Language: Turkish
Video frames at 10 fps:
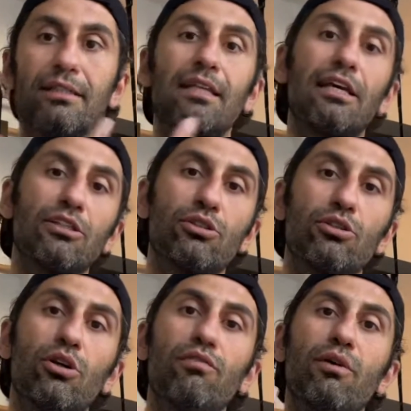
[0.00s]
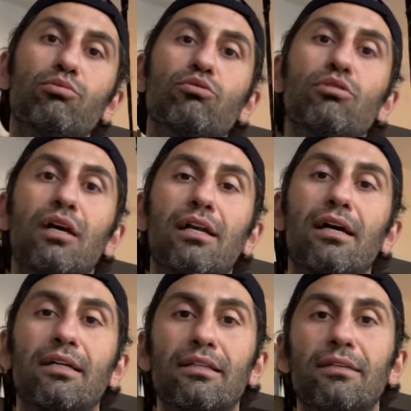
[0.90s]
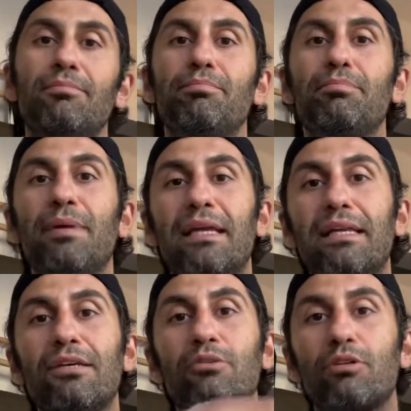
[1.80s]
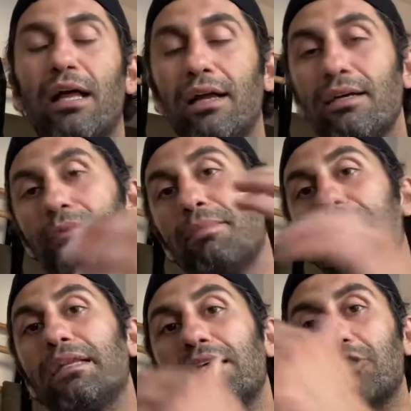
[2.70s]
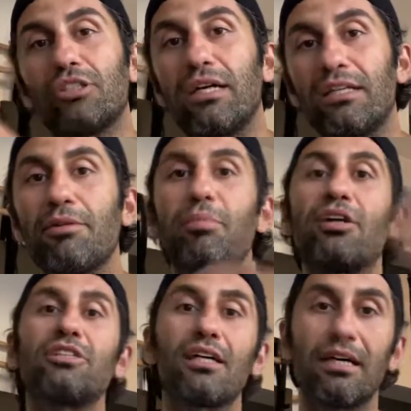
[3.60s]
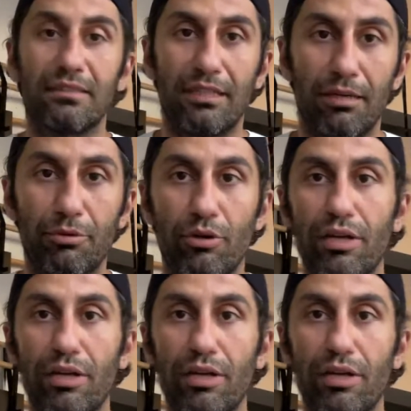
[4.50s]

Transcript: değişiyor ve bununla alakalı belli yükler belli açılarda başka kaslara biniyor.